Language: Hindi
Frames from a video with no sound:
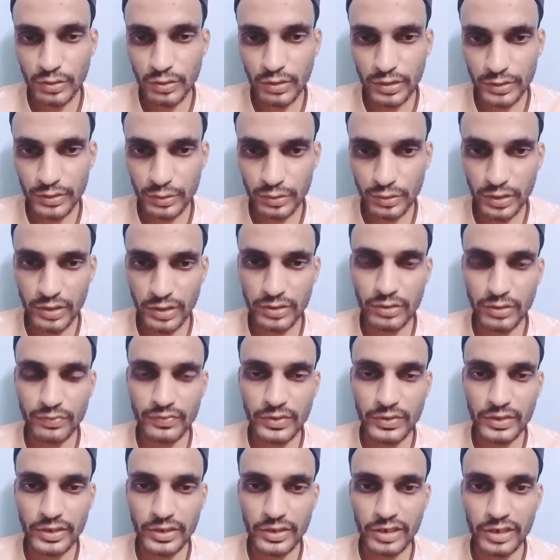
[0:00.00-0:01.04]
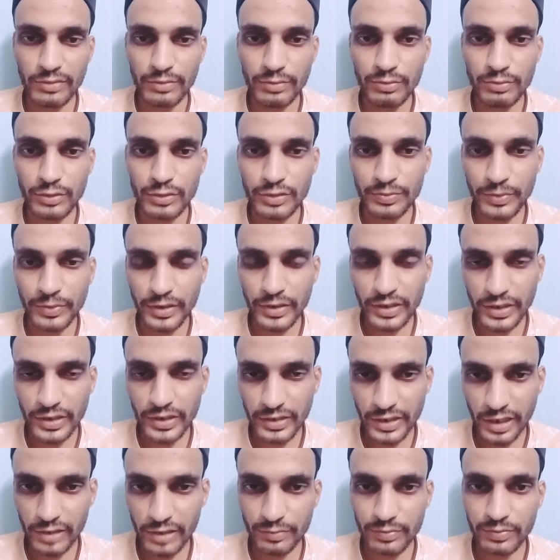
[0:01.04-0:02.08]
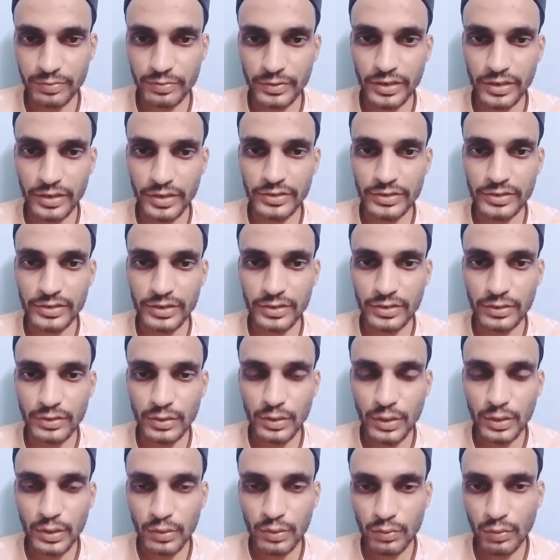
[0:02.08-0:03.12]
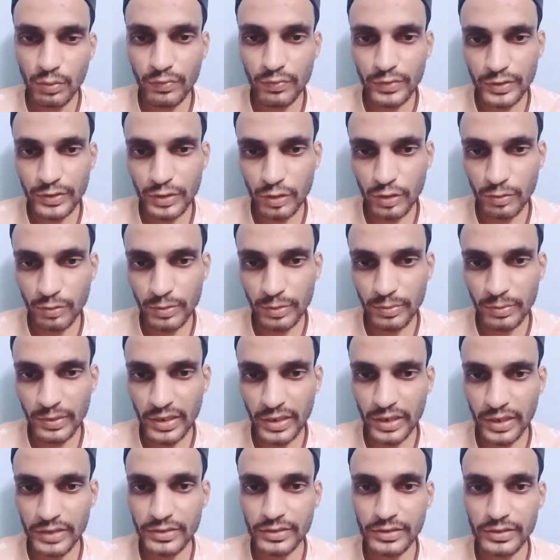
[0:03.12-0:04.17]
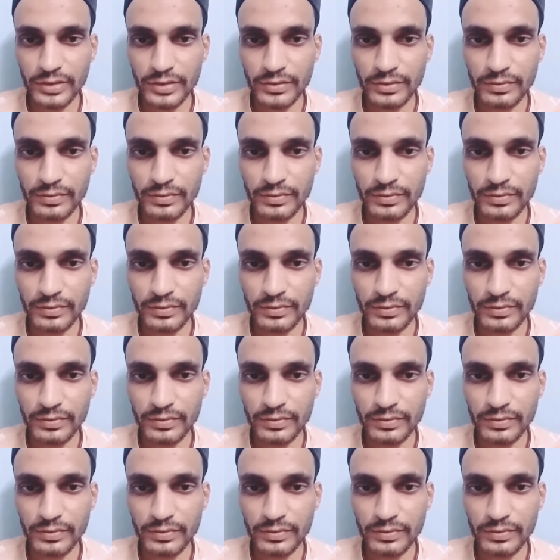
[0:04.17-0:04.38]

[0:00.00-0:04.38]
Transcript: लड्डू यादव की गैंग भी मुझ पर ही अटैक करी थी वो वीडियो भी बनाए थे